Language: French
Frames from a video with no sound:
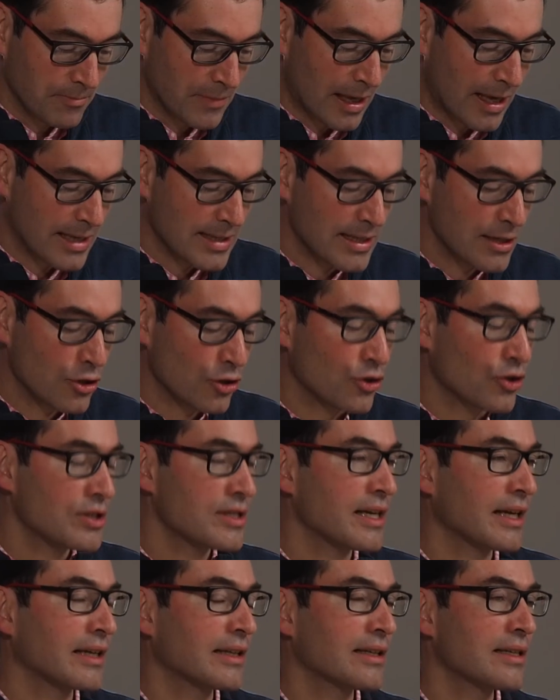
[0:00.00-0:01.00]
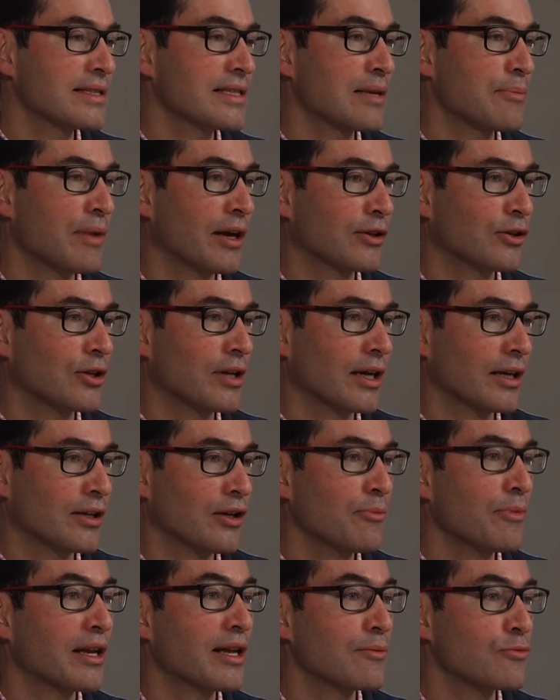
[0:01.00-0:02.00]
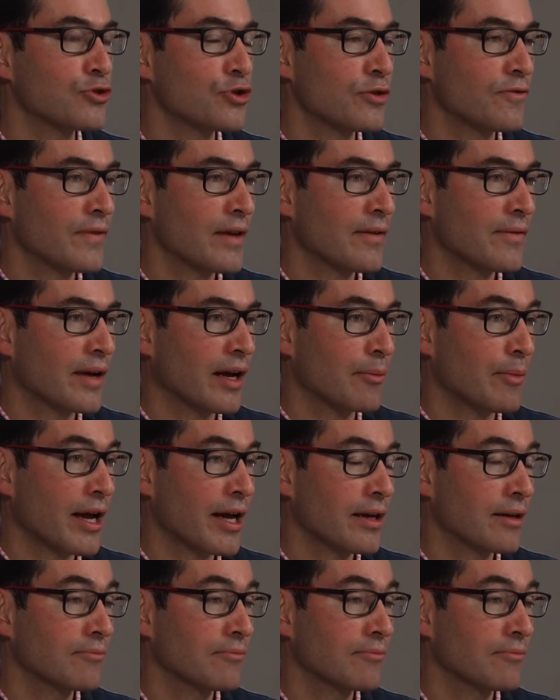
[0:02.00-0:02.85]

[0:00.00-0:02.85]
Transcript: ainsi que notre directrice des partenariats, Mme Geneviève Lambert,